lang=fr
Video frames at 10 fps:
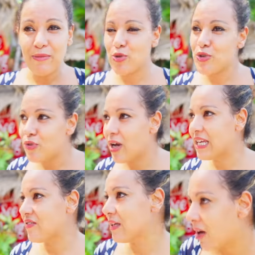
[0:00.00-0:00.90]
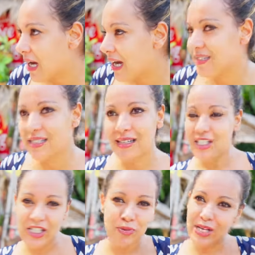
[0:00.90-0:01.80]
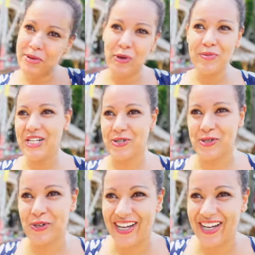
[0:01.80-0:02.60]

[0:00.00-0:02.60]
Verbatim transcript: m'ont tous vu arriver, ils m'ont regardé. Je n'ai plus jamais remis les chaussures.